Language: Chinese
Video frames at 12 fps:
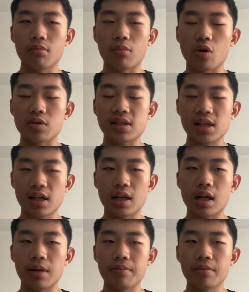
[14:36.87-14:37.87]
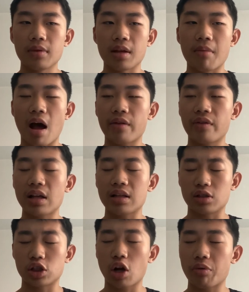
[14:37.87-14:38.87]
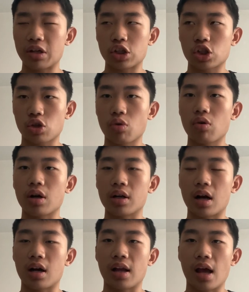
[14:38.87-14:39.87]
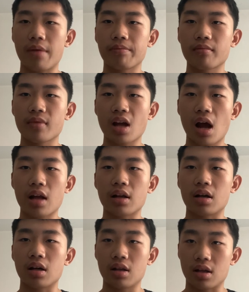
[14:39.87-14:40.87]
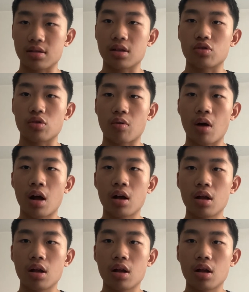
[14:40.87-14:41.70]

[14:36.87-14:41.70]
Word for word: 某些人也麻烦稍微收着点脸，看点人脸色说话。